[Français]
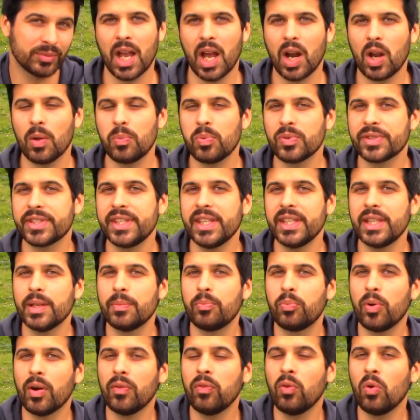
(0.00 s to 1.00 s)
Alors pour ce qui est des
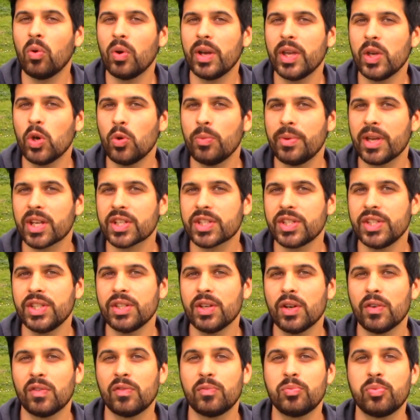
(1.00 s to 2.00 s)
poivrons et aubergines,
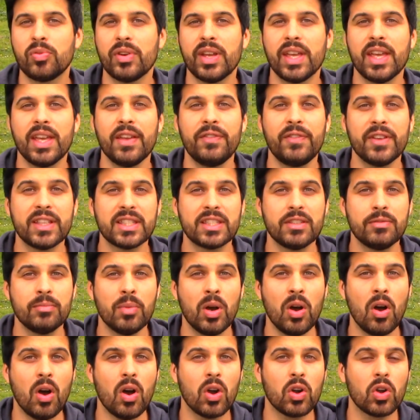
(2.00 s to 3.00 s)
vous pouvez
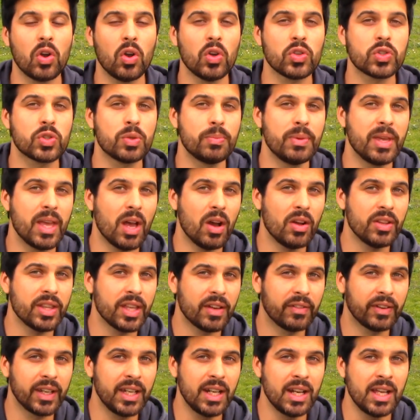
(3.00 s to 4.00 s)
effectivement encore en semer en
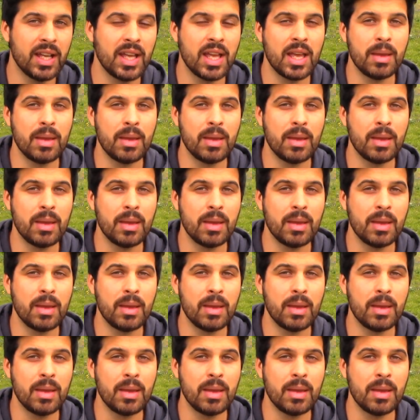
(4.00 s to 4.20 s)
avril